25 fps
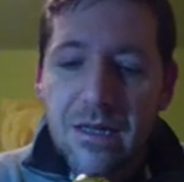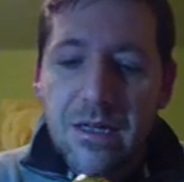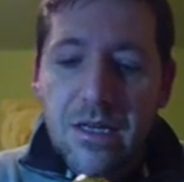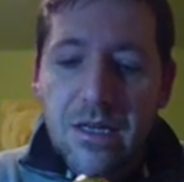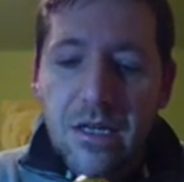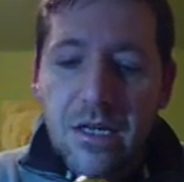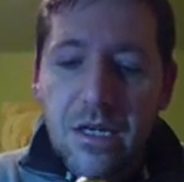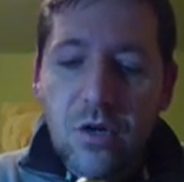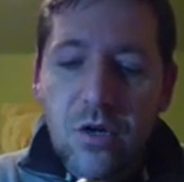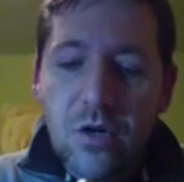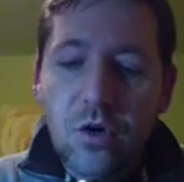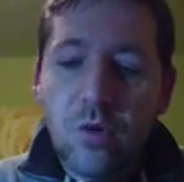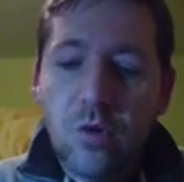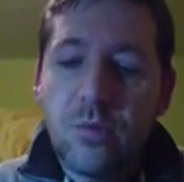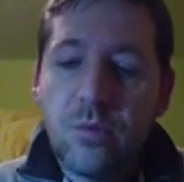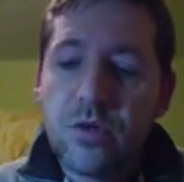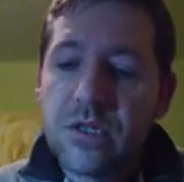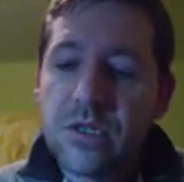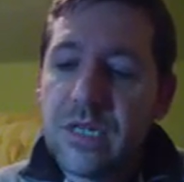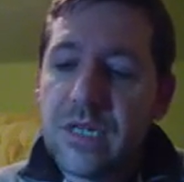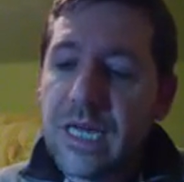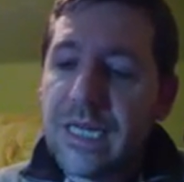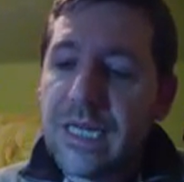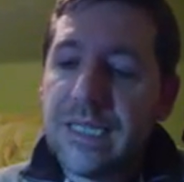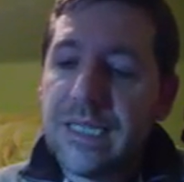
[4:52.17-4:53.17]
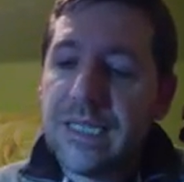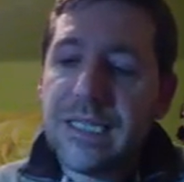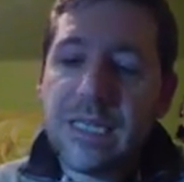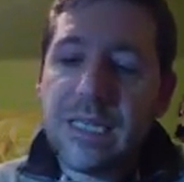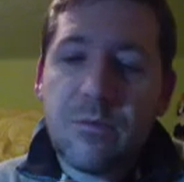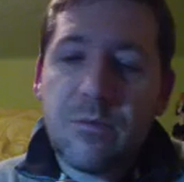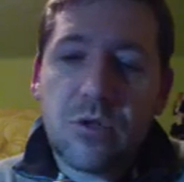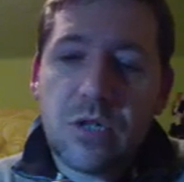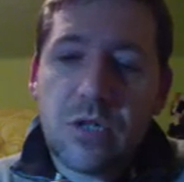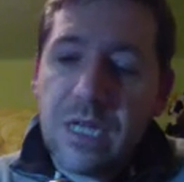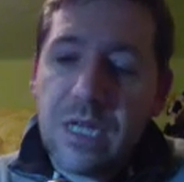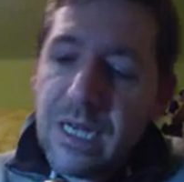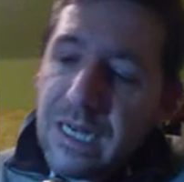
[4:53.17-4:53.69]
y luego pues aquí
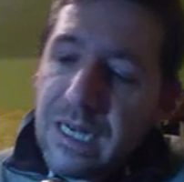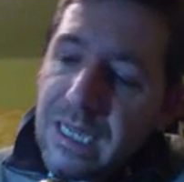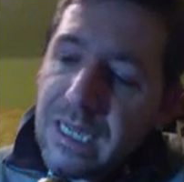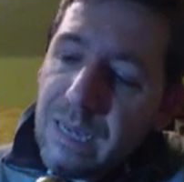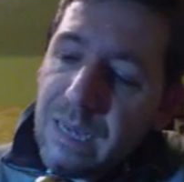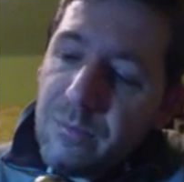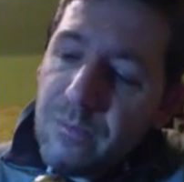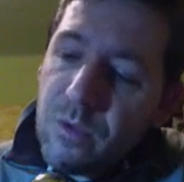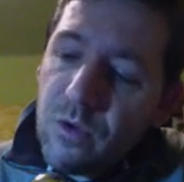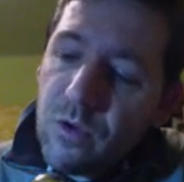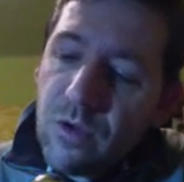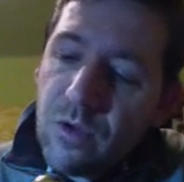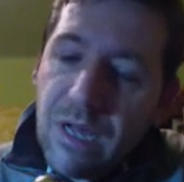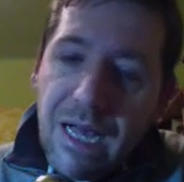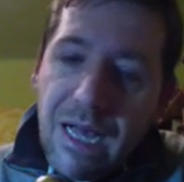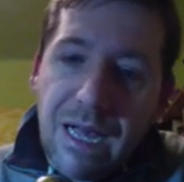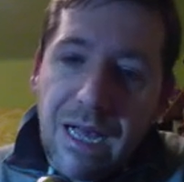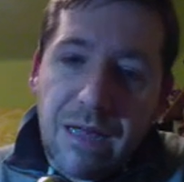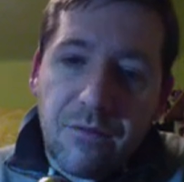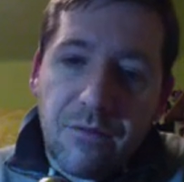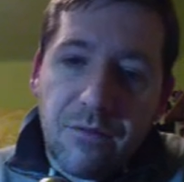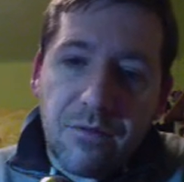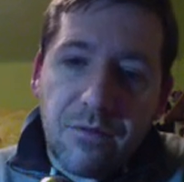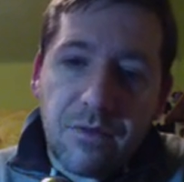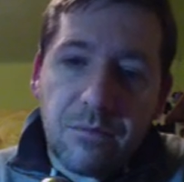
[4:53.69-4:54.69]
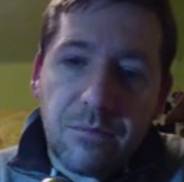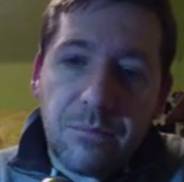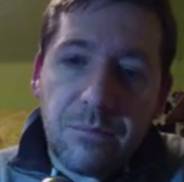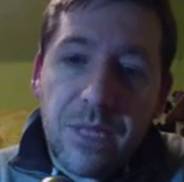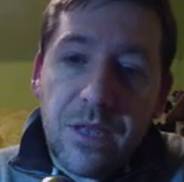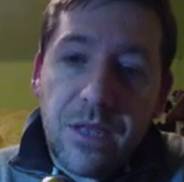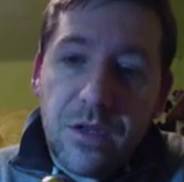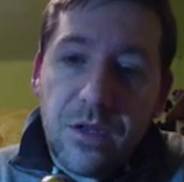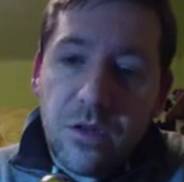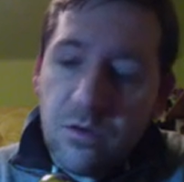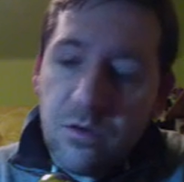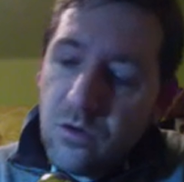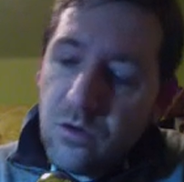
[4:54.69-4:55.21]
tenemos el cambio a
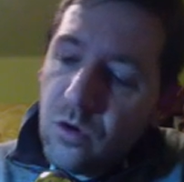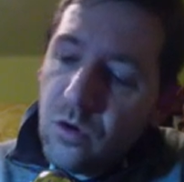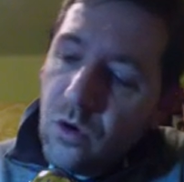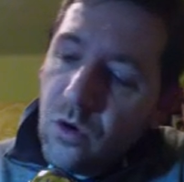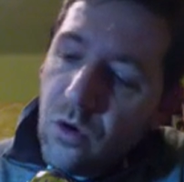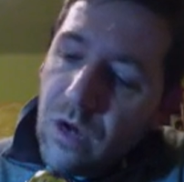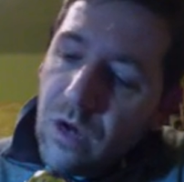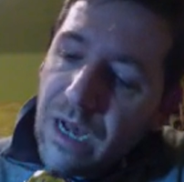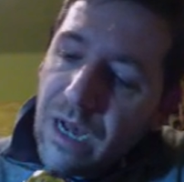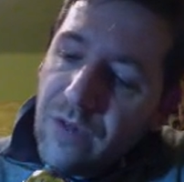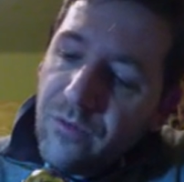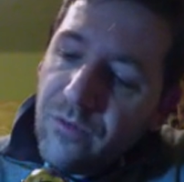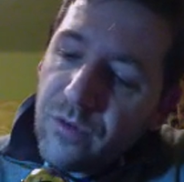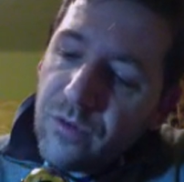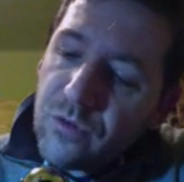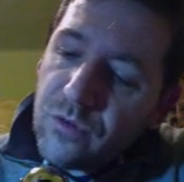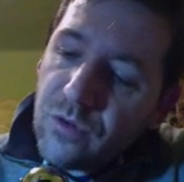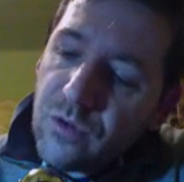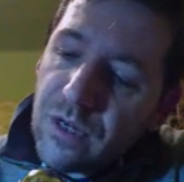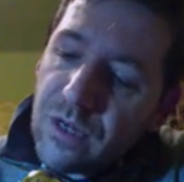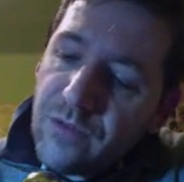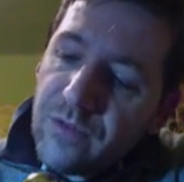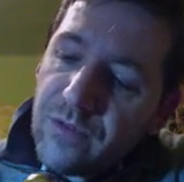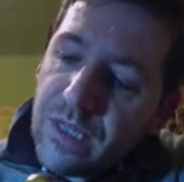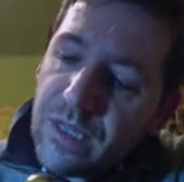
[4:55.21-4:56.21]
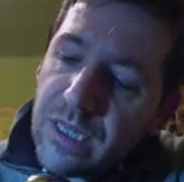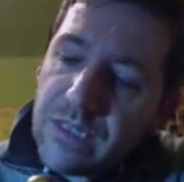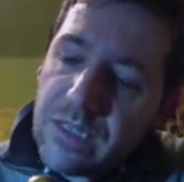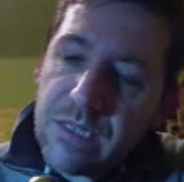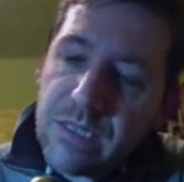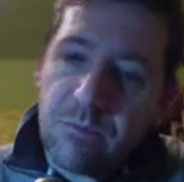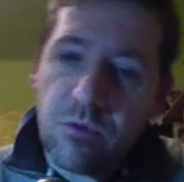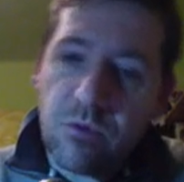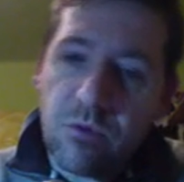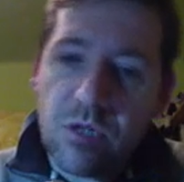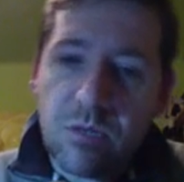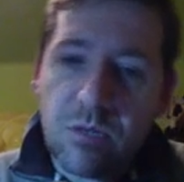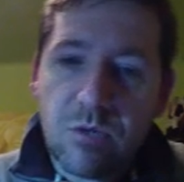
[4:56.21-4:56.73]
vídeo o a fotografía. Si
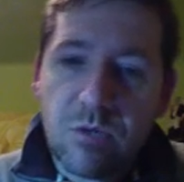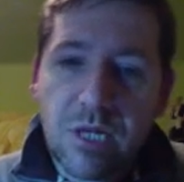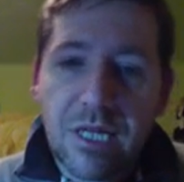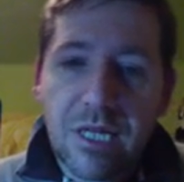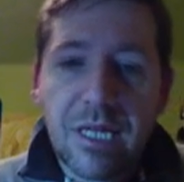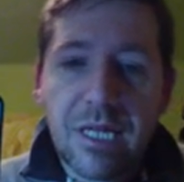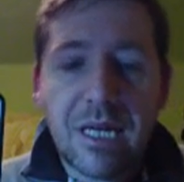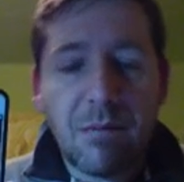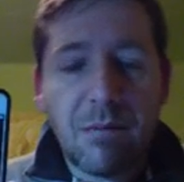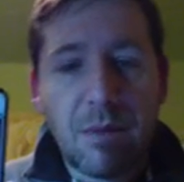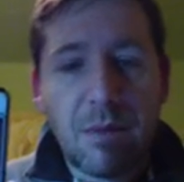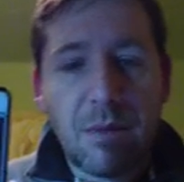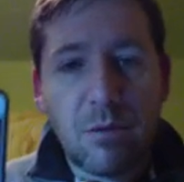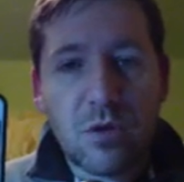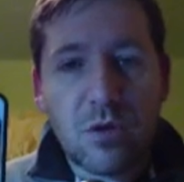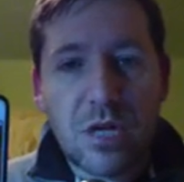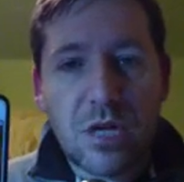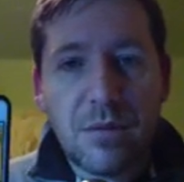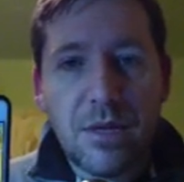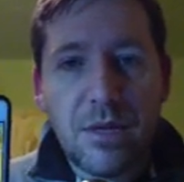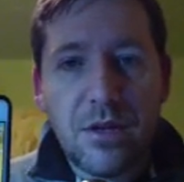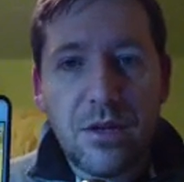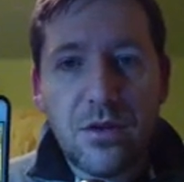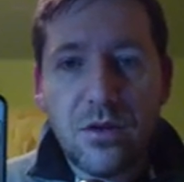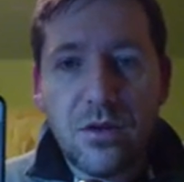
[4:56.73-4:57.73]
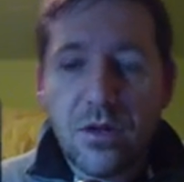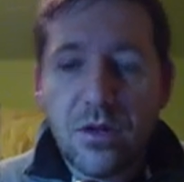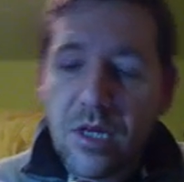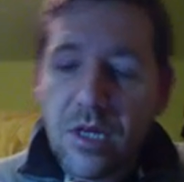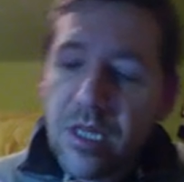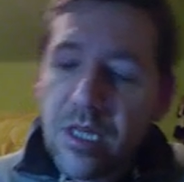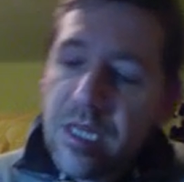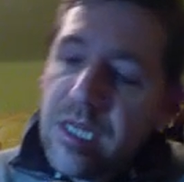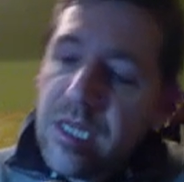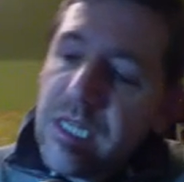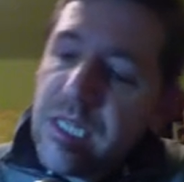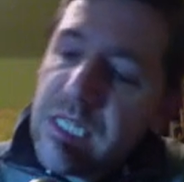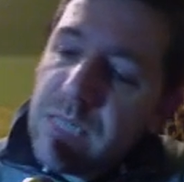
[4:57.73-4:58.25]
pulsamos aquí cambiamos a vídeo
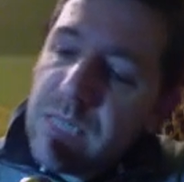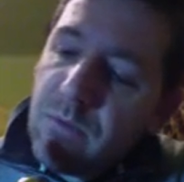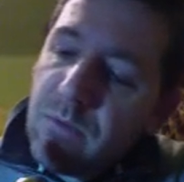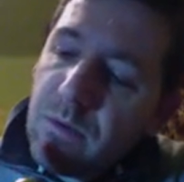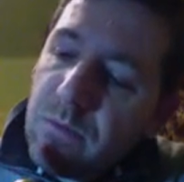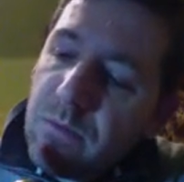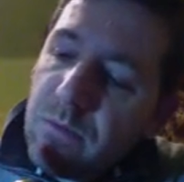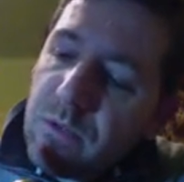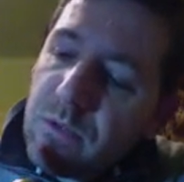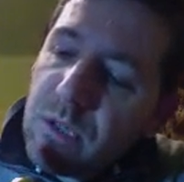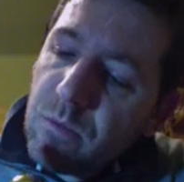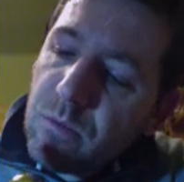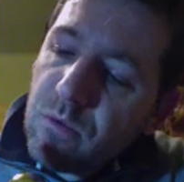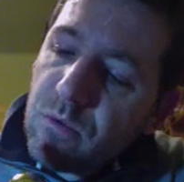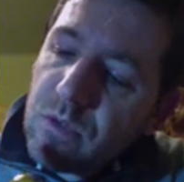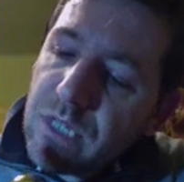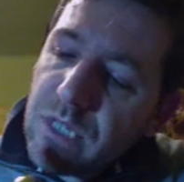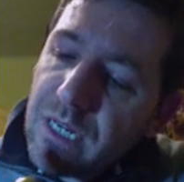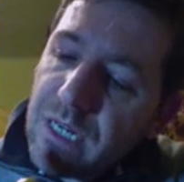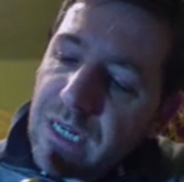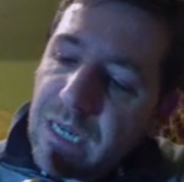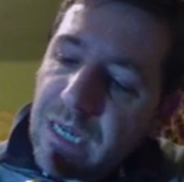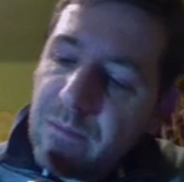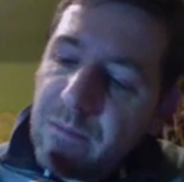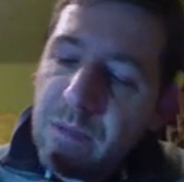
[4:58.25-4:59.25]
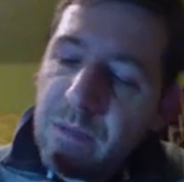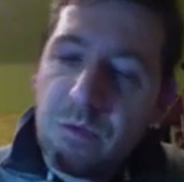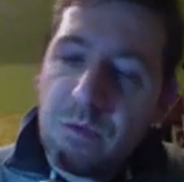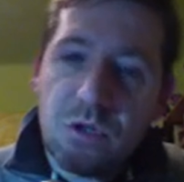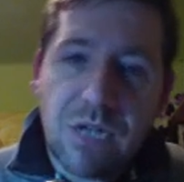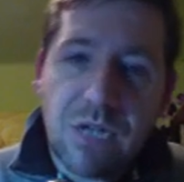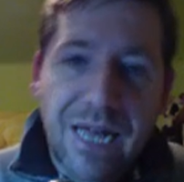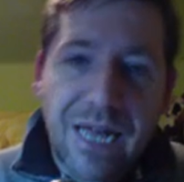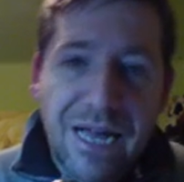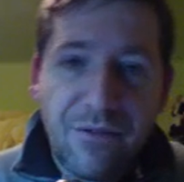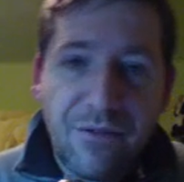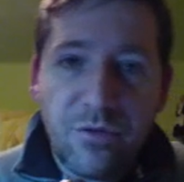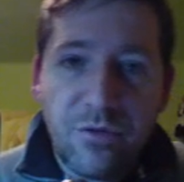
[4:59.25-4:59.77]
y si volvemos a pulsar cambiamos
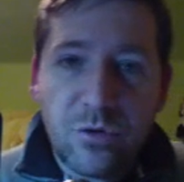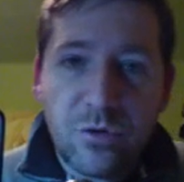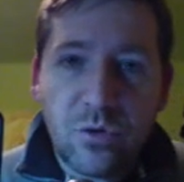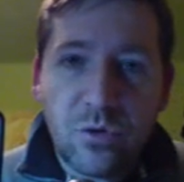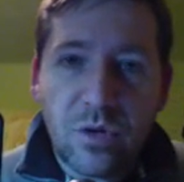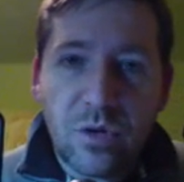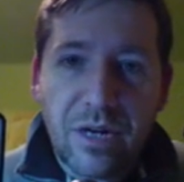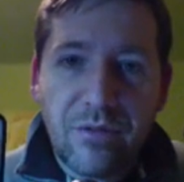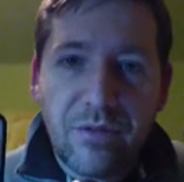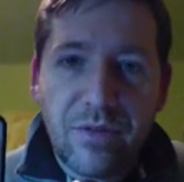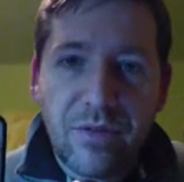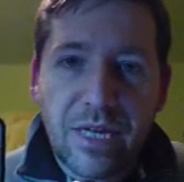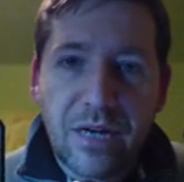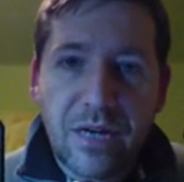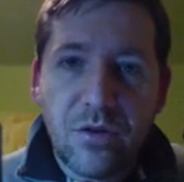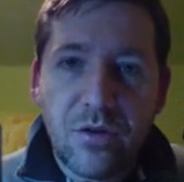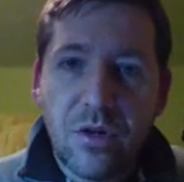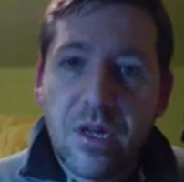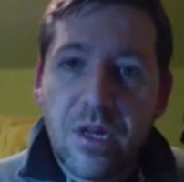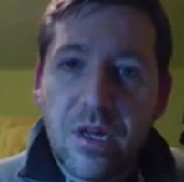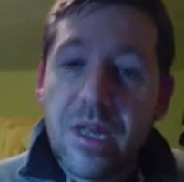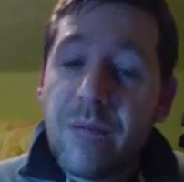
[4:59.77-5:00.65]
a fotografía, ¿no?